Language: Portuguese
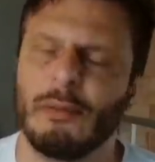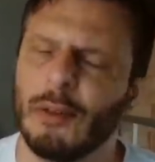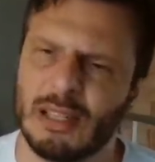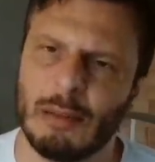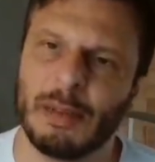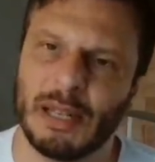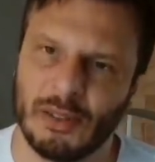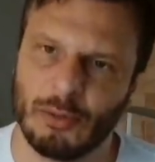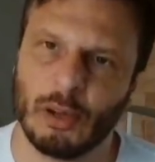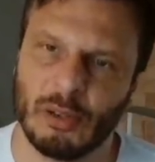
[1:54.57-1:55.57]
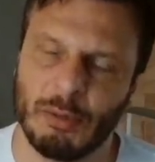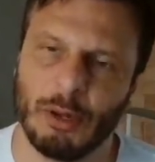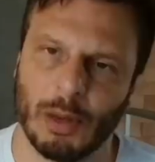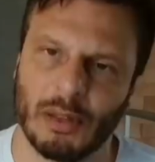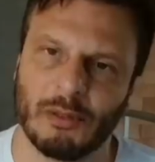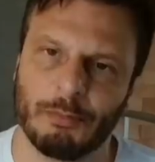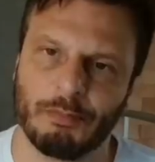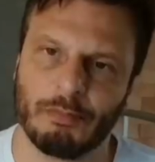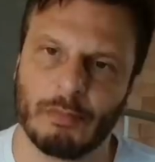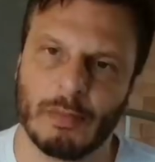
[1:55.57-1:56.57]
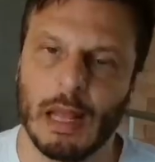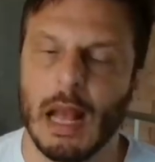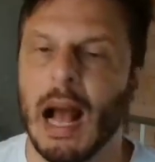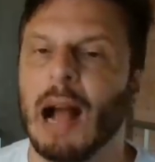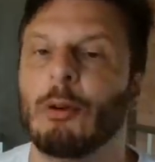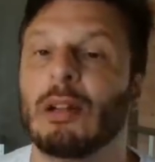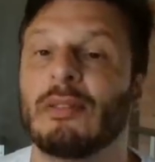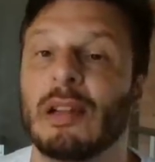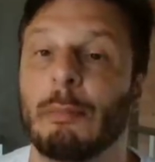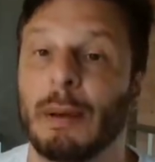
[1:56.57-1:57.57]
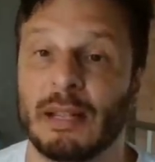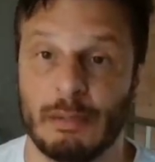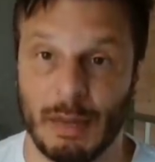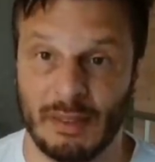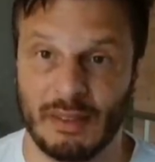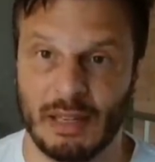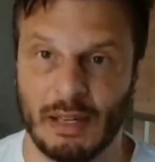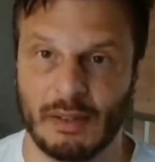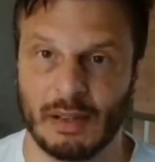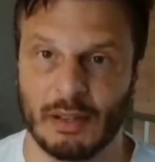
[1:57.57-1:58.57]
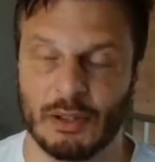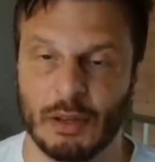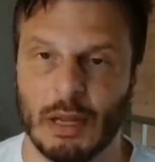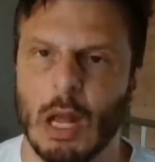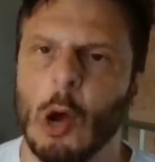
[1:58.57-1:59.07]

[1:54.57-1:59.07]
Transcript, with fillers: de apenas 2 milhões. Agora vem a parte mais interessante. O